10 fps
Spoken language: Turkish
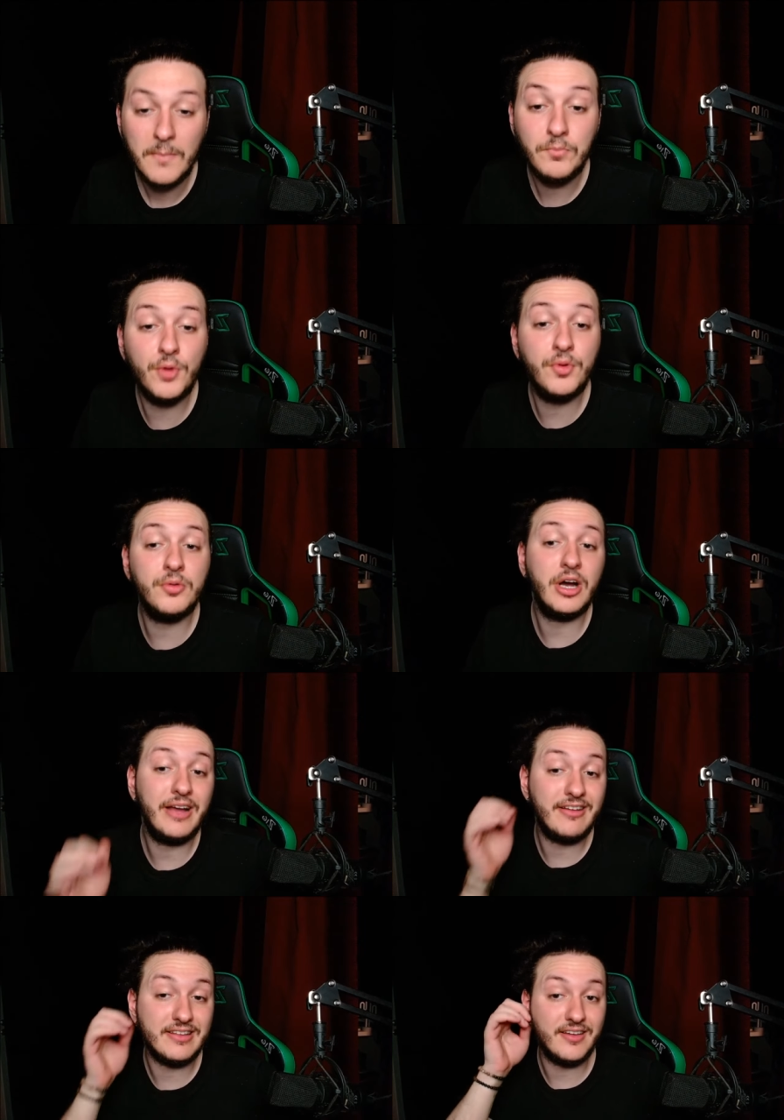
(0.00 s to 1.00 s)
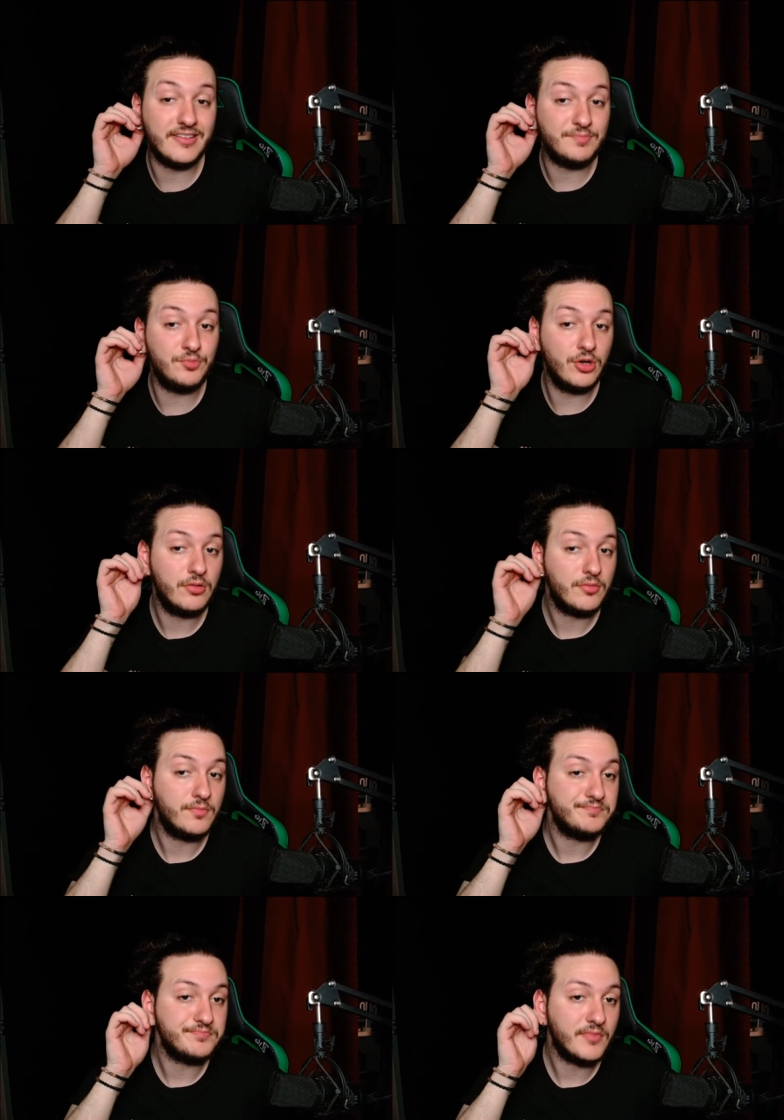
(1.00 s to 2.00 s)
Bu bu bu evet evet bu.
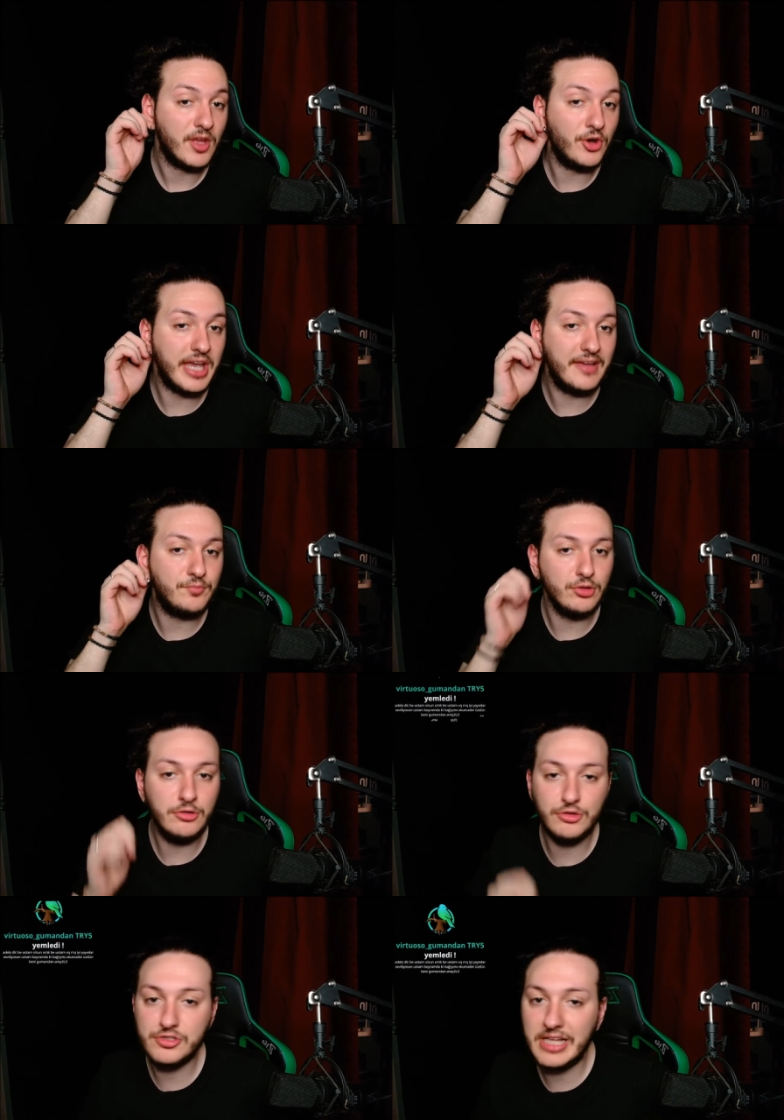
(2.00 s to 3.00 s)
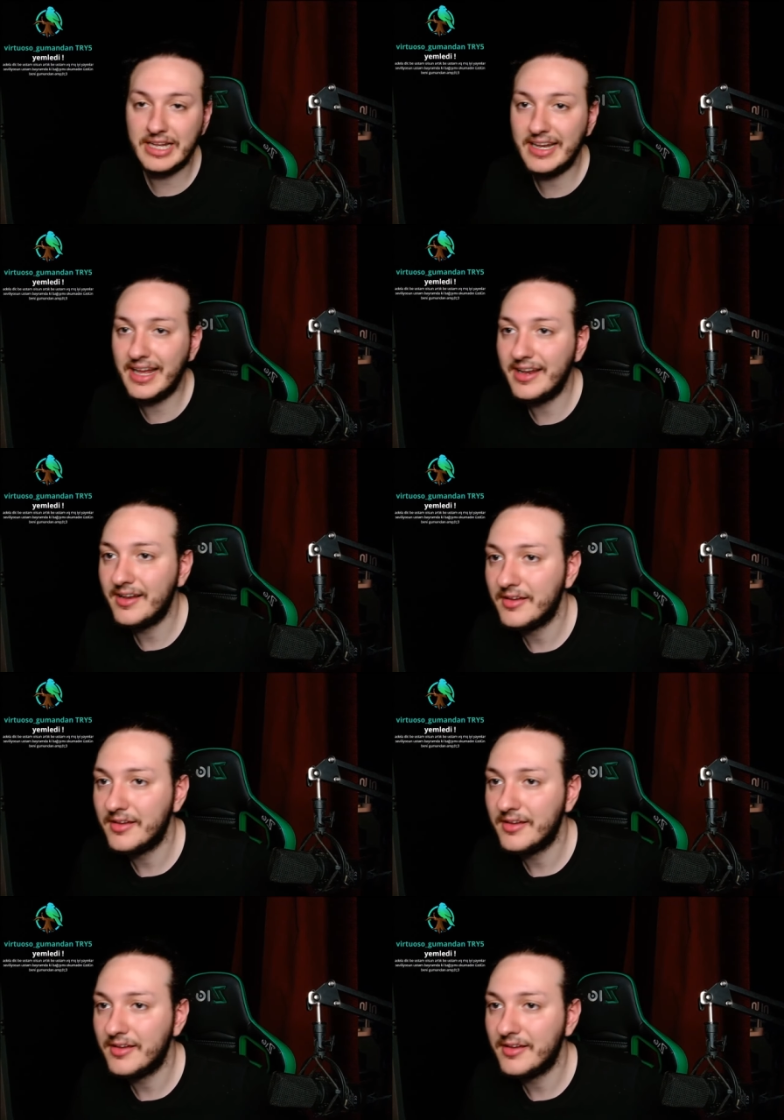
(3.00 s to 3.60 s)
Okey buldunuz lan helal.